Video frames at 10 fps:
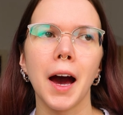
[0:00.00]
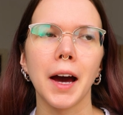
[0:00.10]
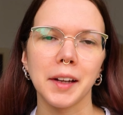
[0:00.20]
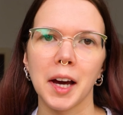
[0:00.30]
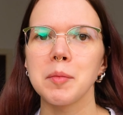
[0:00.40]

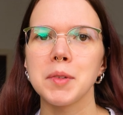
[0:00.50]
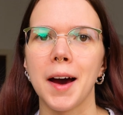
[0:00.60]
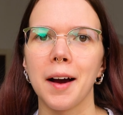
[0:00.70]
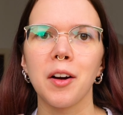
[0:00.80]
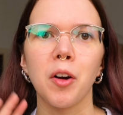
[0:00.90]
an einem
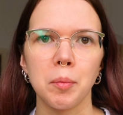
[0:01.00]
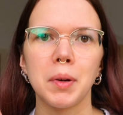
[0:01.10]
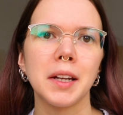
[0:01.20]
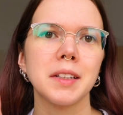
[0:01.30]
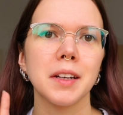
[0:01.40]
Tag
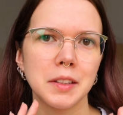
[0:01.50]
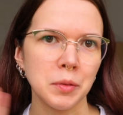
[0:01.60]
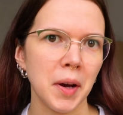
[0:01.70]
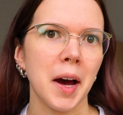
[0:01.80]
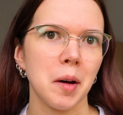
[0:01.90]
komplett
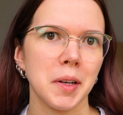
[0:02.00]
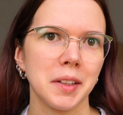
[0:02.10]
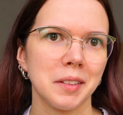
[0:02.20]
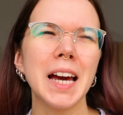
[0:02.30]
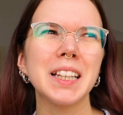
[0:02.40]
zu
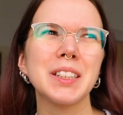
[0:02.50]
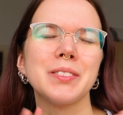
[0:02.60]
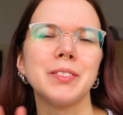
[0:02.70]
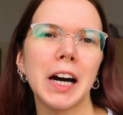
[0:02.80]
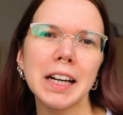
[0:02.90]
erarbeiten.
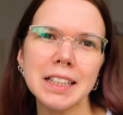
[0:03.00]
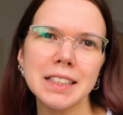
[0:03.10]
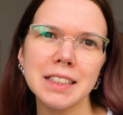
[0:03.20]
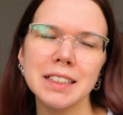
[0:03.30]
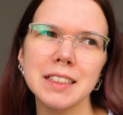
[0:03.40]
Ich
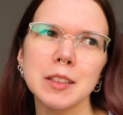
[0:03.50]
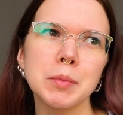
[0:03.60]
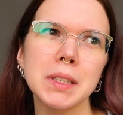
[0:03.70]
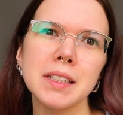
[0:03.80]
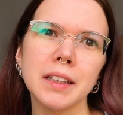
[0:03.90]
weiß, das ist ein
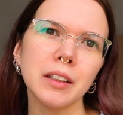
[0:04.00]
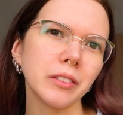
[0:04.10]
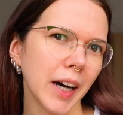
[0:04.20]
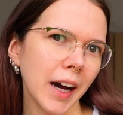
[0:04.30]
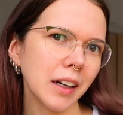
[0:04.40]
bisschen
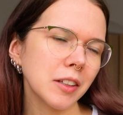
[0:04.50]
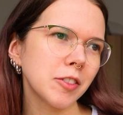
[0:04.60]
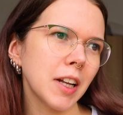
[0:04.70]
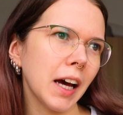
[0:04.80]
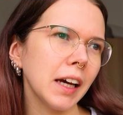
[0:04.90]
gewagt
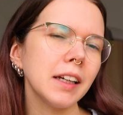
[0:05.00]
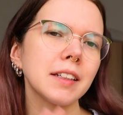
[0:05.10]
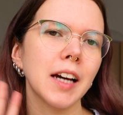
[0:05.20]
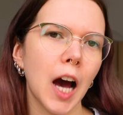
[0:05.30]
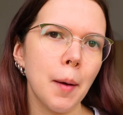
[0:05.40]

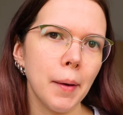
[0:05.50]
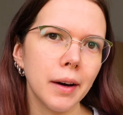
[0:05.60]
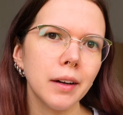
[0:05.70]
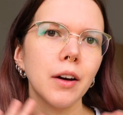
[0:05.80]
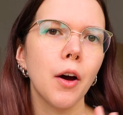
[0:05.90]
vielleicht,
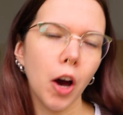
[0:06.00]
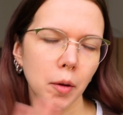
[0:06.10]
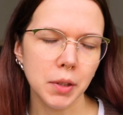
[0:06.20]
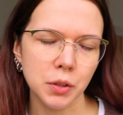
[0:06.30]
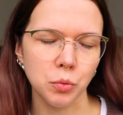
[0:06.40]
aber
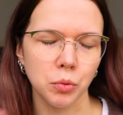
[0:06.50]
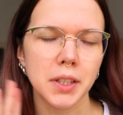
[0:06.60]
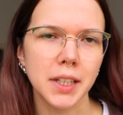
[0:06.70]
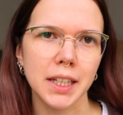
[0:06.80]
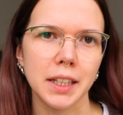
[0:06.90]
hört mir zu,
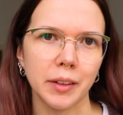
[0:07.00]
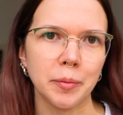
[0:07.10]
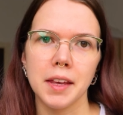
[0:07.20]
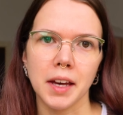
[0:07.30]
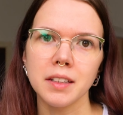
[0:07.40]
ich
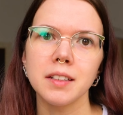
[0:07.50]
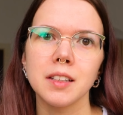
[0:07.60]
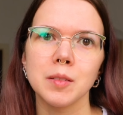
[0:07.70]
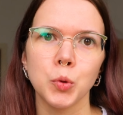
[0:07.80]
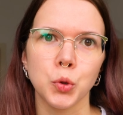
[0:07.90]
erkläre. Ich hatte
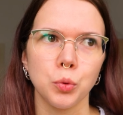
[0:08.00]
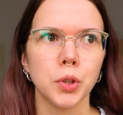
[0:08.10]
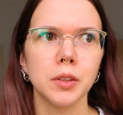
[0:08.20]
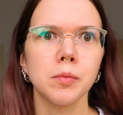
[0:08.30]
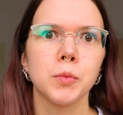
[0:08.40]
dieses
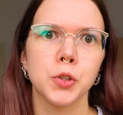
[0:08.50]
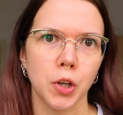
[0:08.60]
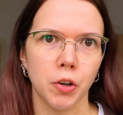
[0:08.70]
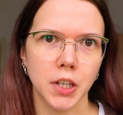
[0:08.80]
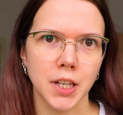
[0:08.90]
Modul
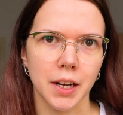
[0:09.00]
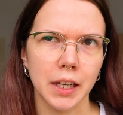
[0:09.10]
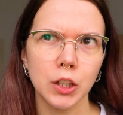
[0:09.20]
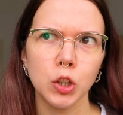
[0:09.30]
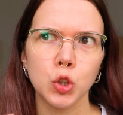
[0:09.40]

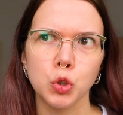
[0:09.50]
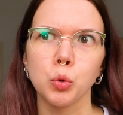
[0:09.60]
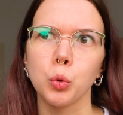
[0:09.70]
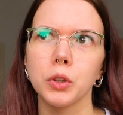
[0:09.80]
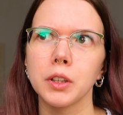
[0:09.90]
Storytelling
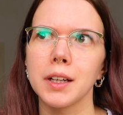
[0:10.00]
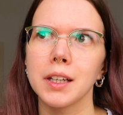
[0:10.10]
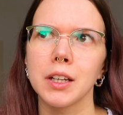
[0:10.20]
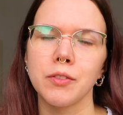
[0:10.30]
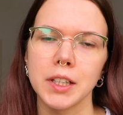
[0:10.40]

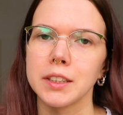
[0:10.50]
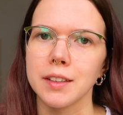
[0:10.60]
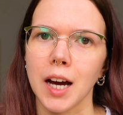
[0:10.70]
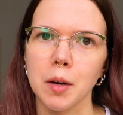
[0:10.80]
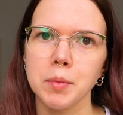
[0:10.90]
schon gewählt
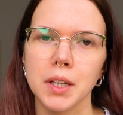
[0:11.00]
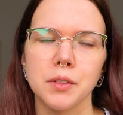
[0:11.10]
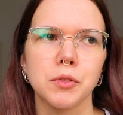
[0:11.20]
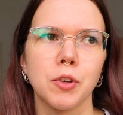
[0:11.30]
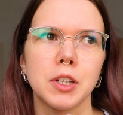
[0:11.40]
gehabt,
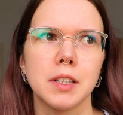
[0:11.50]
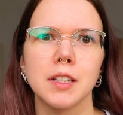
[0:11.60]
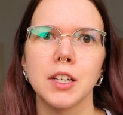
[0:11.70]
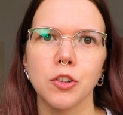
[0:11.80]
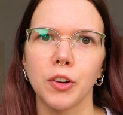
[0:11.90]
also ich wollte
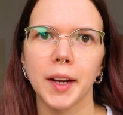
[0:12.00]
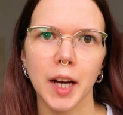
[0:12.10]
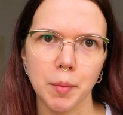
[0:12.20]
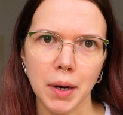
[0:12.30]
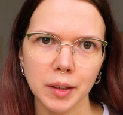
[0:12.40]
das eh schon
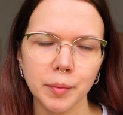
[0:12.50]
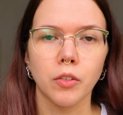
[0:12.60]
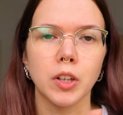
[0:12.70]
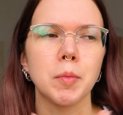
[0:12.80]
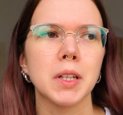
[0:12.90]
länger machen
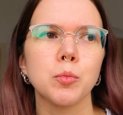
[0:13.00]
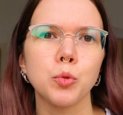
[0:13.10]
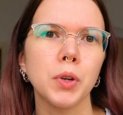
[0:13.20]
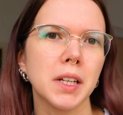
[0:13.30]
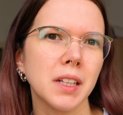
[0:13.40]
und habe mir das
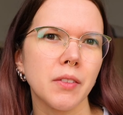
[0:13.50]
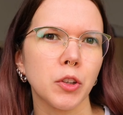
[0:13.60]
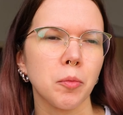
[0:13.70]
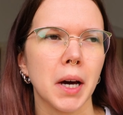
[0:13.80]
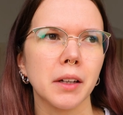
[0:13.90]
Modul gestern
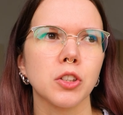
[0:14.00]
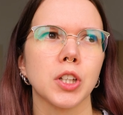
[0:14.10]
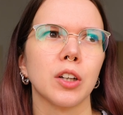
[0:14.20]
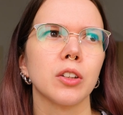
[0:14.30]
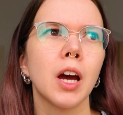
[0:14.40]
einfach nochmal
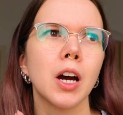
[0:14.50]
angeschaut,